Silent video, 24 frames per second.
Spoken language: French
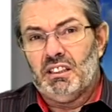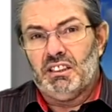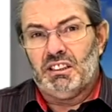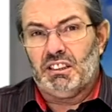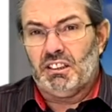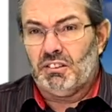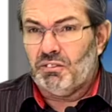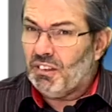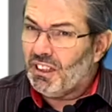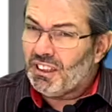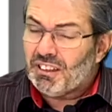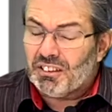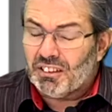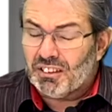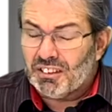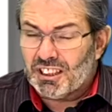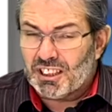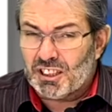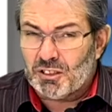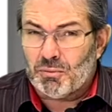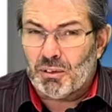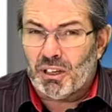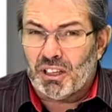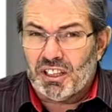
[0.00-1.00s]
J'ai 20 ans
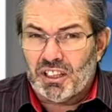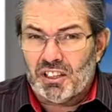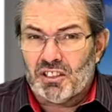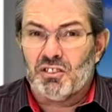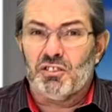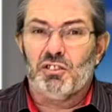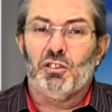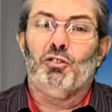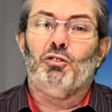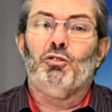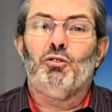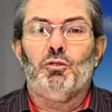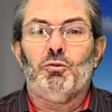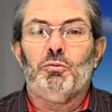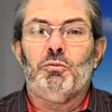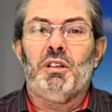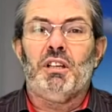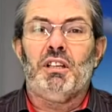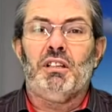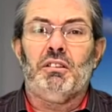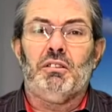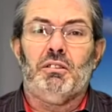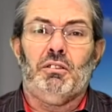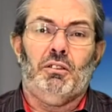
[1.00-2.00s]
d'expérience dans le
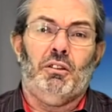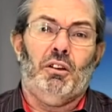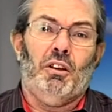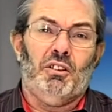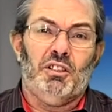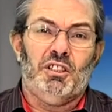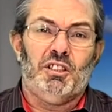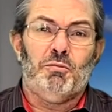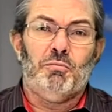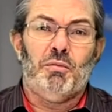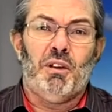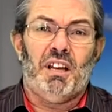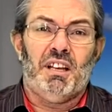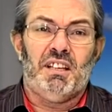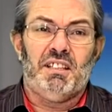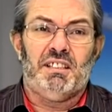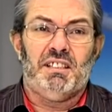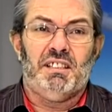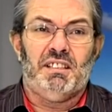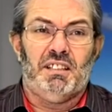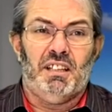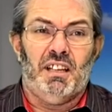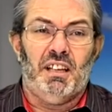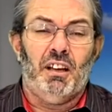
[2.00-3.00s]
domaine
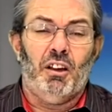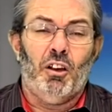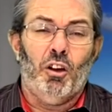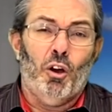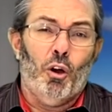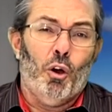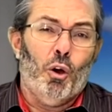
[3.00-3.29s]
antiparasitaire